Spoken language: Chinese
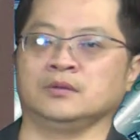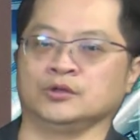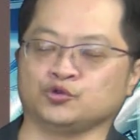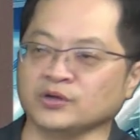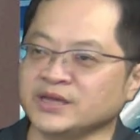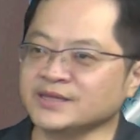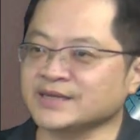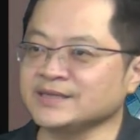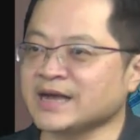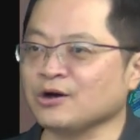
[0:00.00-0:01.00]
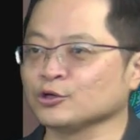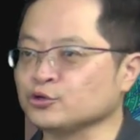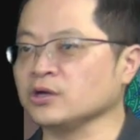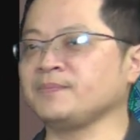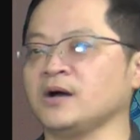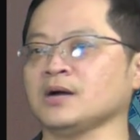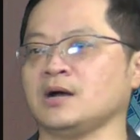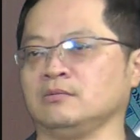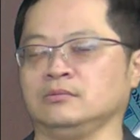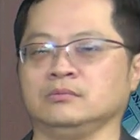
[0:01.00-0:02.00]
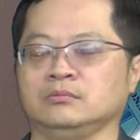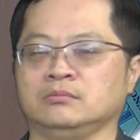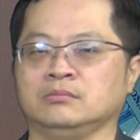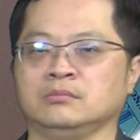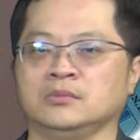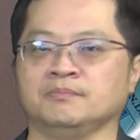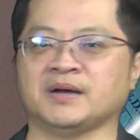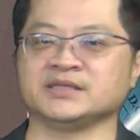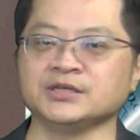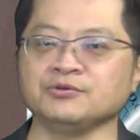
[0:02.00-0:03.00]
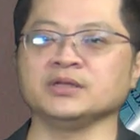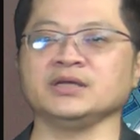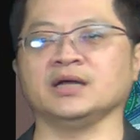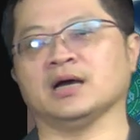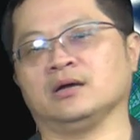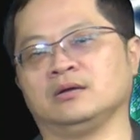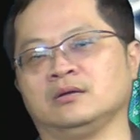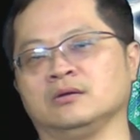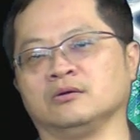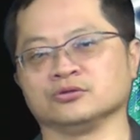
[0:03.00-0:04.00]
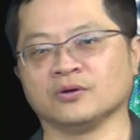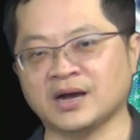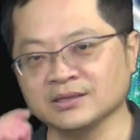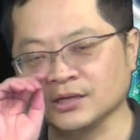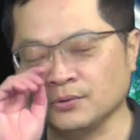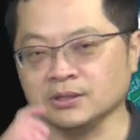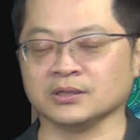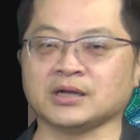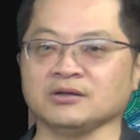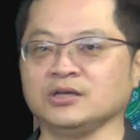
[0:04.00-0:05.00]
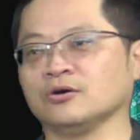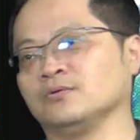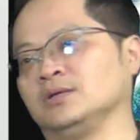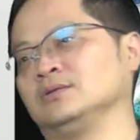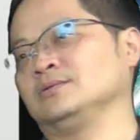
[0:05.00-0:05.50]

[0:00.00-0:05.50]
昨天詹家宏出了报告，把金源店呐，哦，从 underweight 到 equal weight。